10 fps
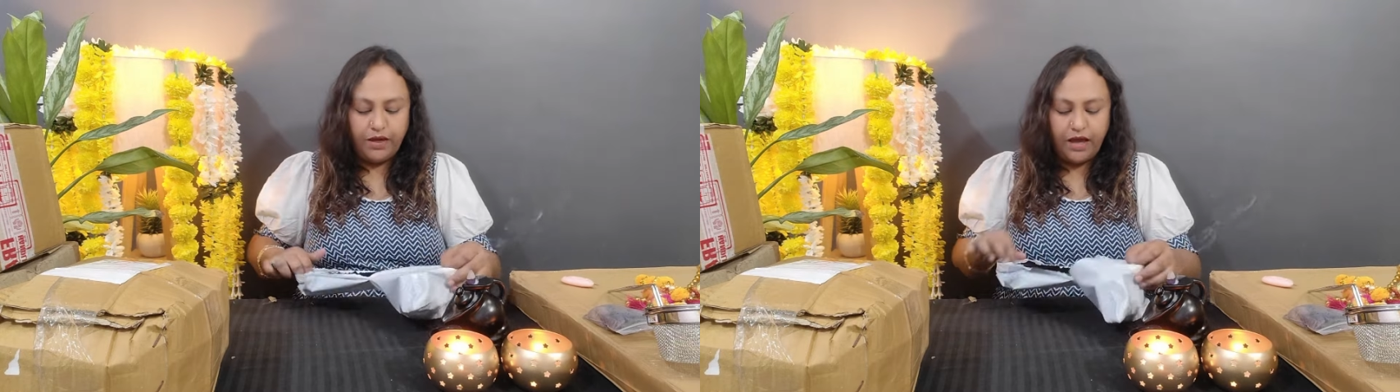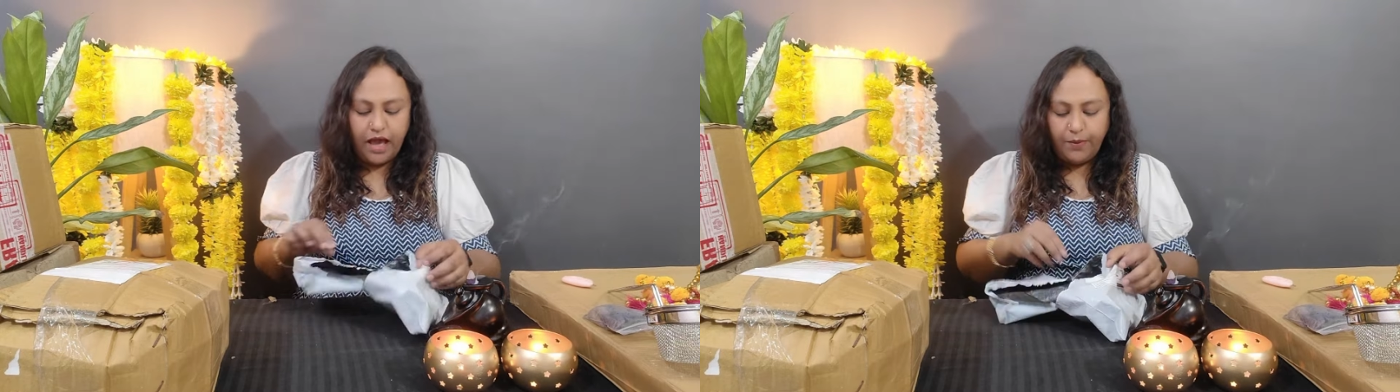
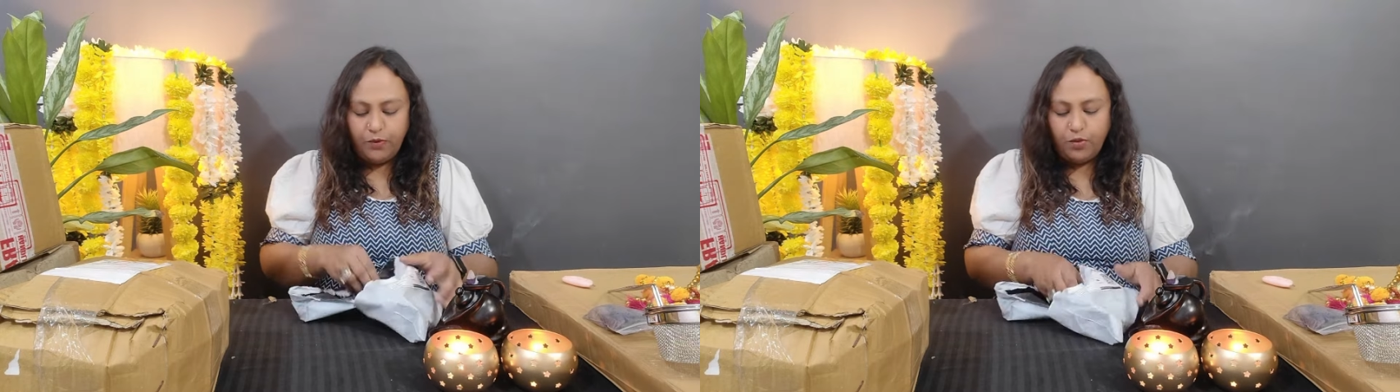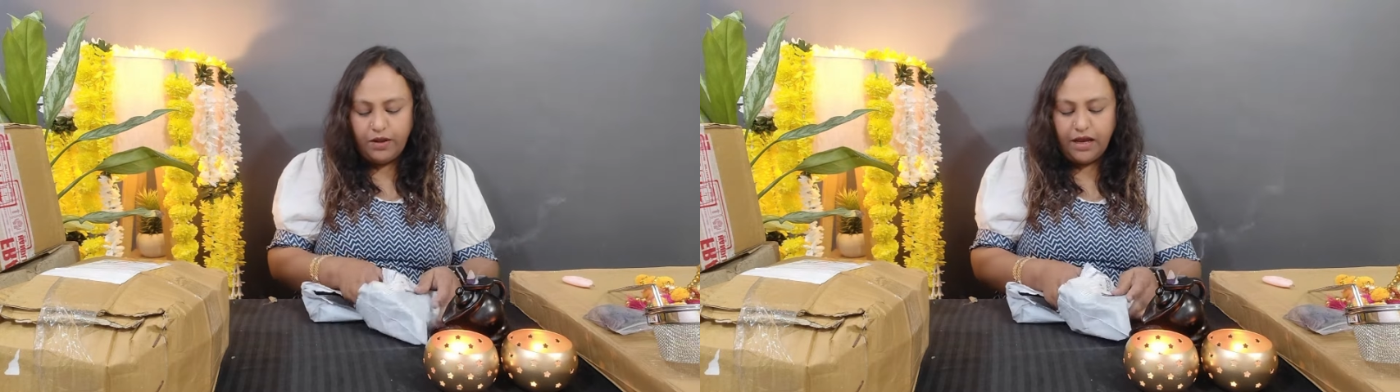आपको
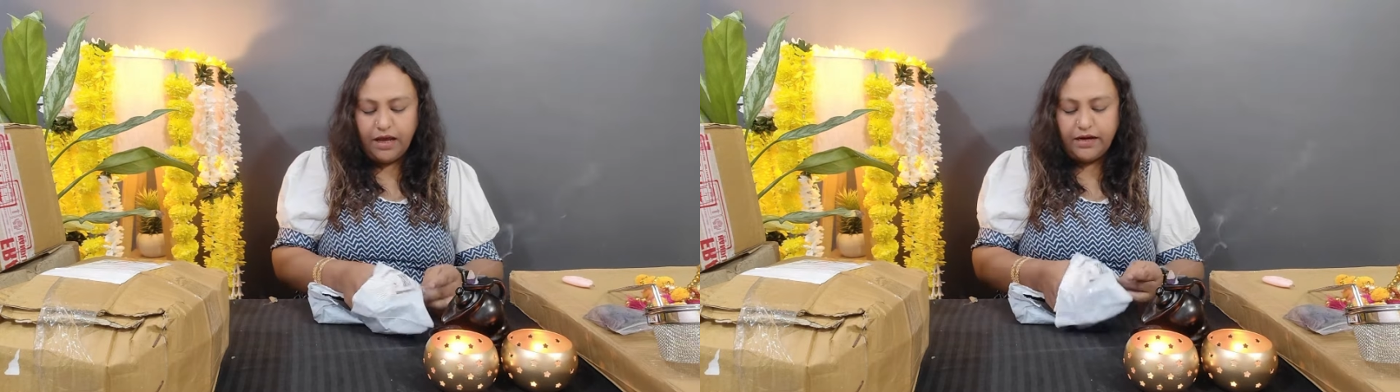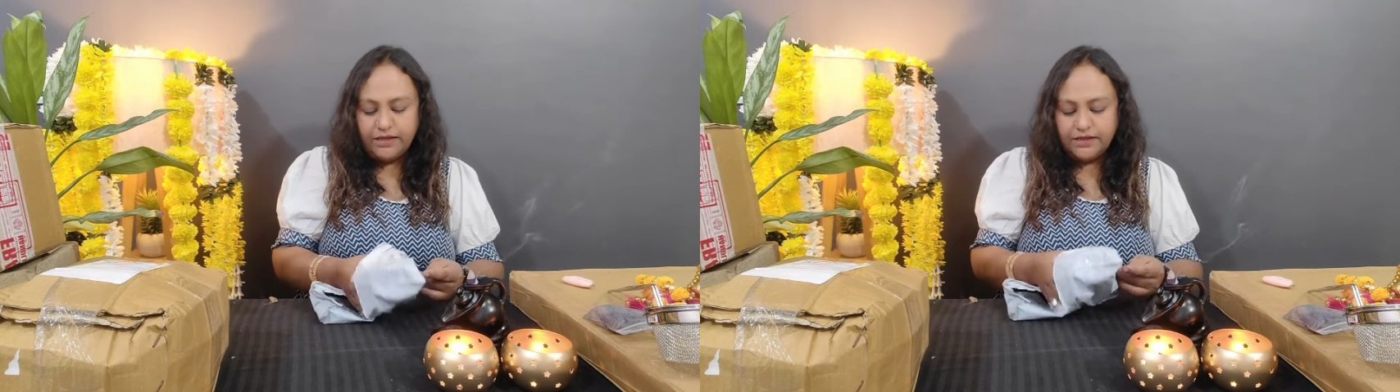मिलेगा
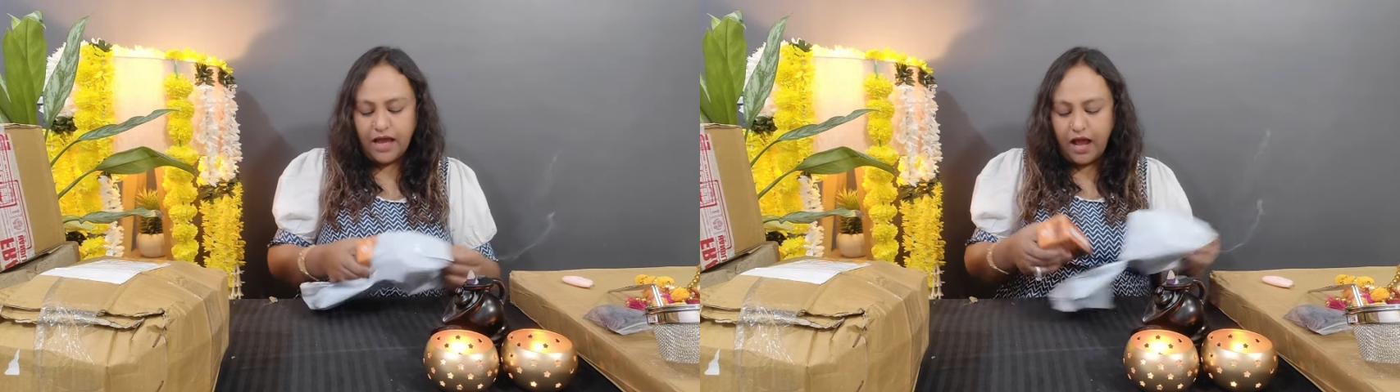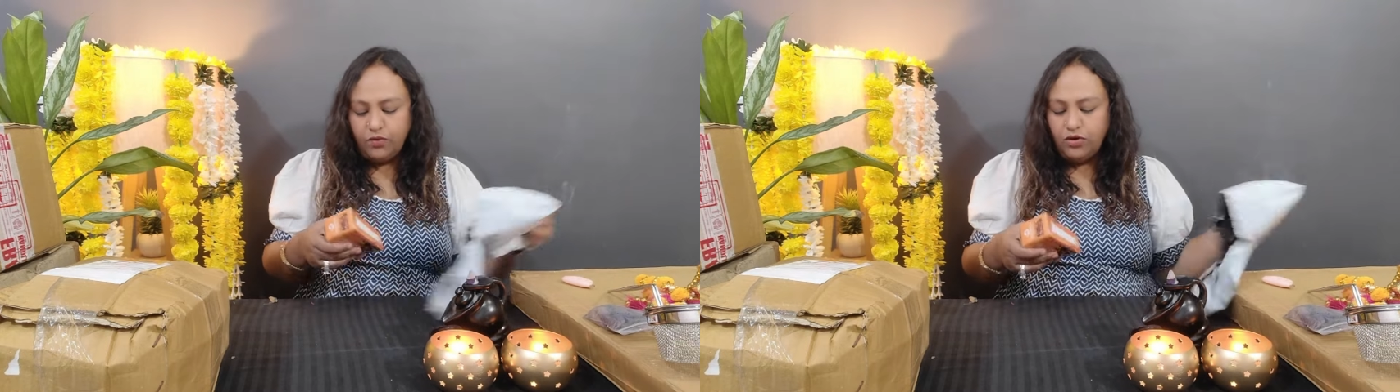
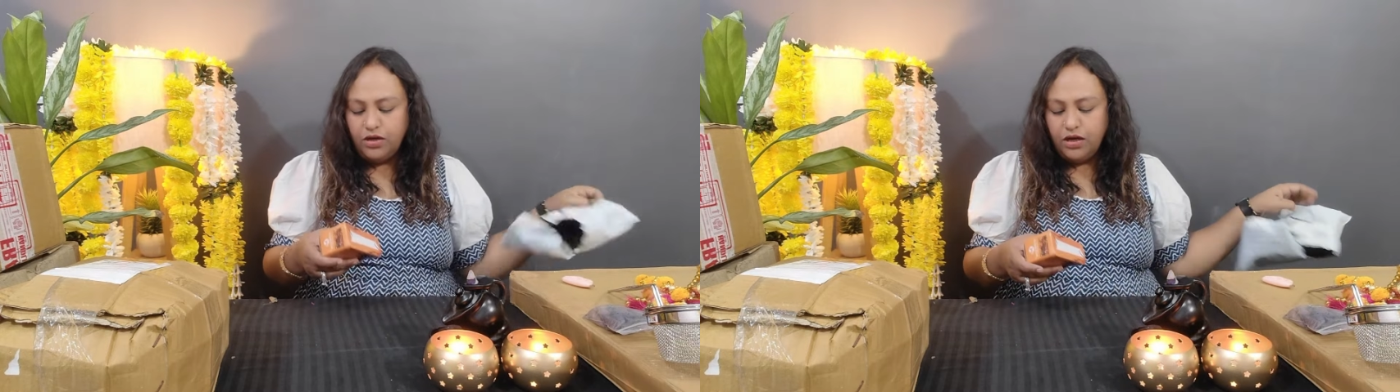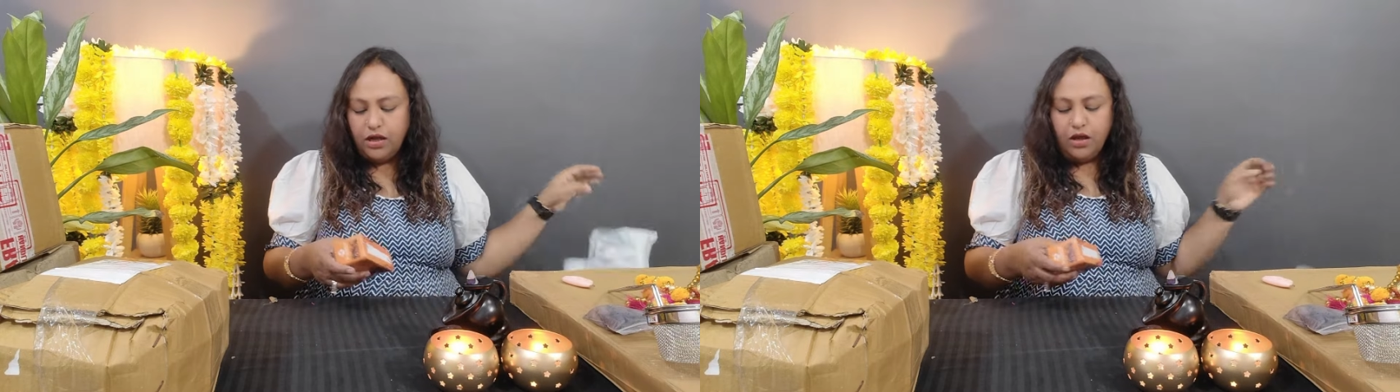डिस्काउंट
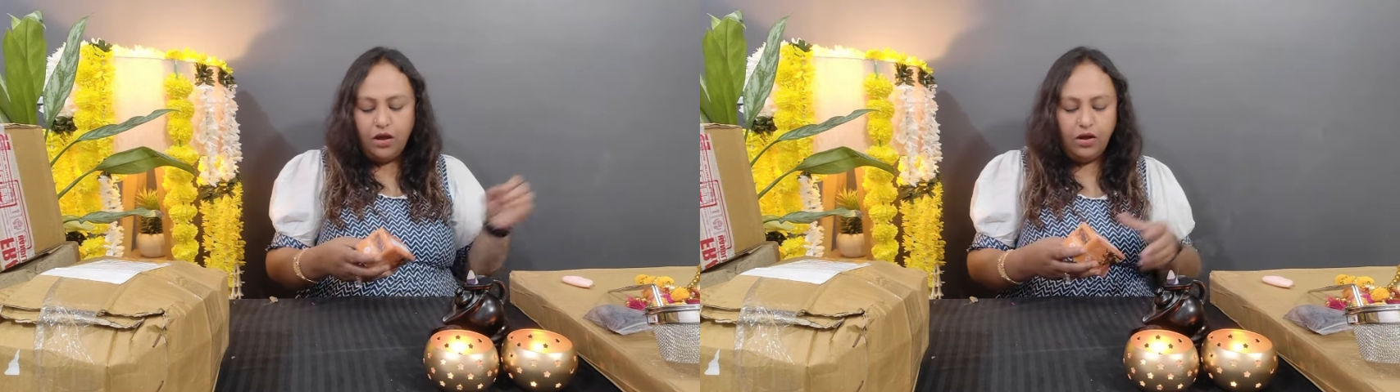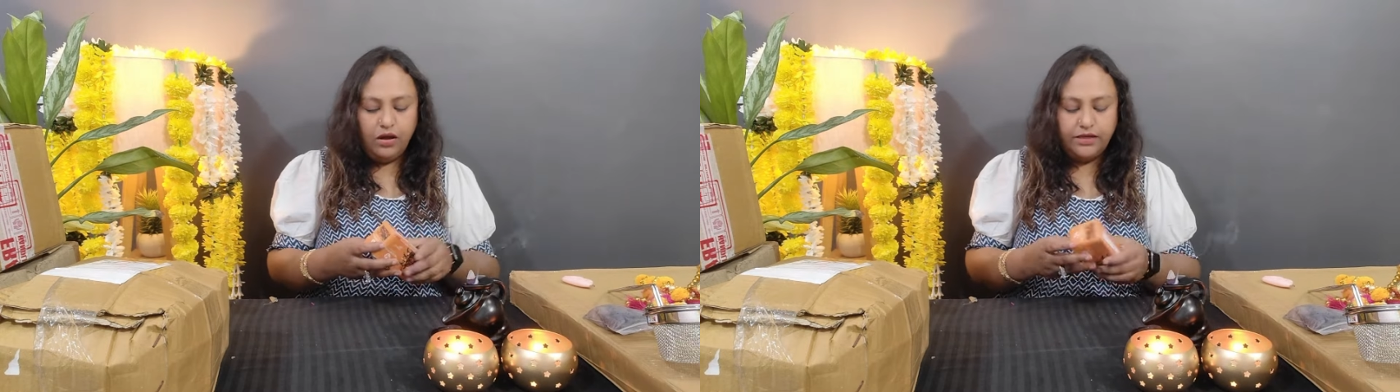
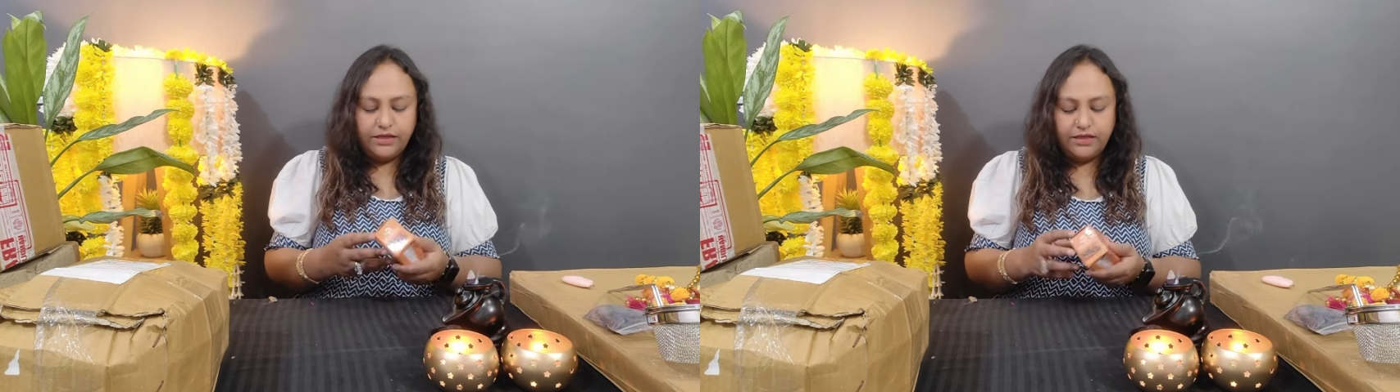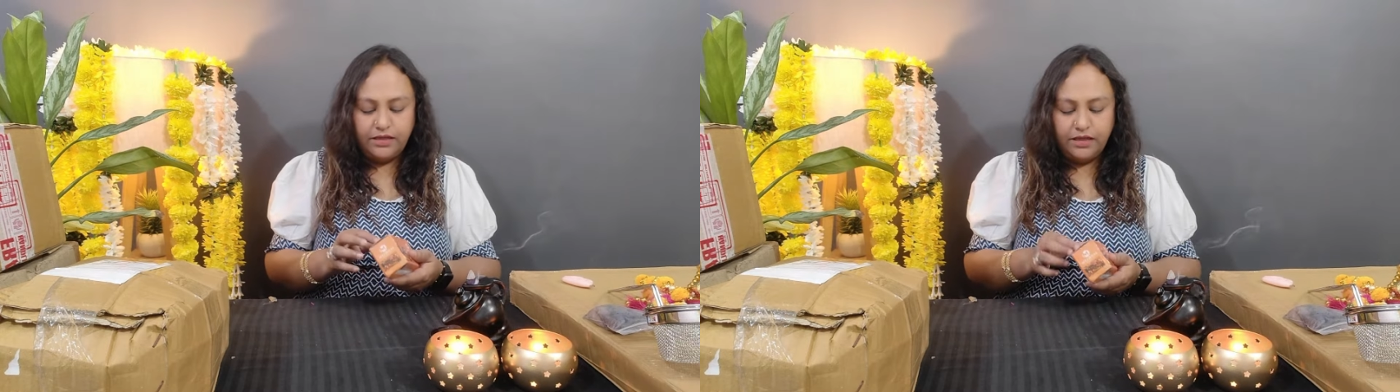और
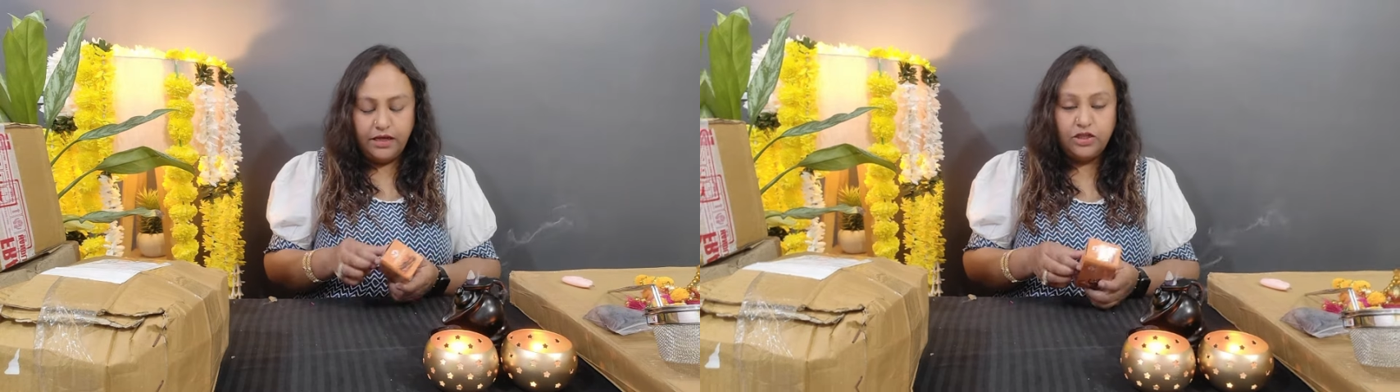इन्जॉय